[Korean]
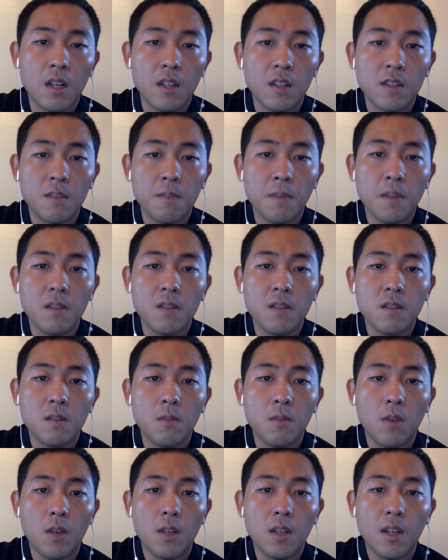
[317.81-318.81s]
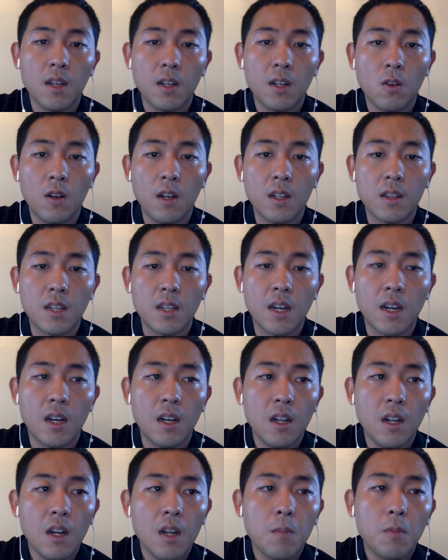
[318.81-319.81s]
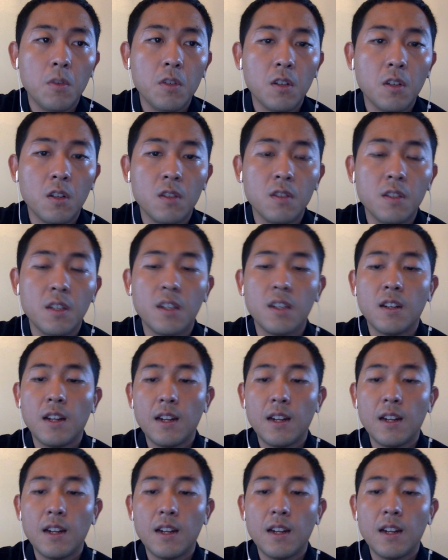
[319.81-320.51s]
익스펜스는 뭐가 나갈 것 같다 뭐 이런 얘기를